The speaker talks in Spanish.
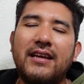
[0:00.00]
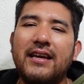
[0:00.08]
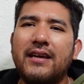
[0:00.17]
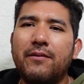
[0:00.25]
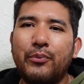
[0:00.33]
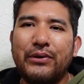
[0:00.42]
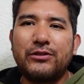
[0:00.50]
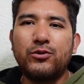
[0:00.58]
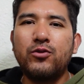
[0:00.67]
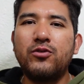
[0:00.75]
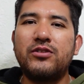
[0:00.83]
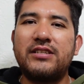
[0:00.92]
que pues
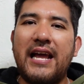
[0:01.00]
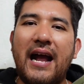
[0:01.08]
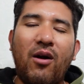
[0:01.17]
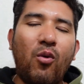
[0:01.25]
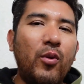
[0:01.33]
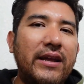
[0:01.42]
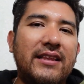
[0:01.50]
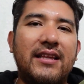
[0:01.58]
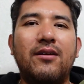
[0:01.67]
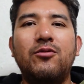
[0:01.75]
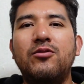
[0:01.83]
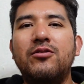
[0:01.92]
uno se agüita
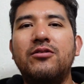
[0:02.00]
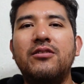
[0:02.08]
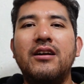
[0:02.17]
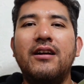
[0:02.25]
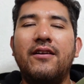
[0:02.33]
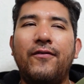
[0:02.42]
uno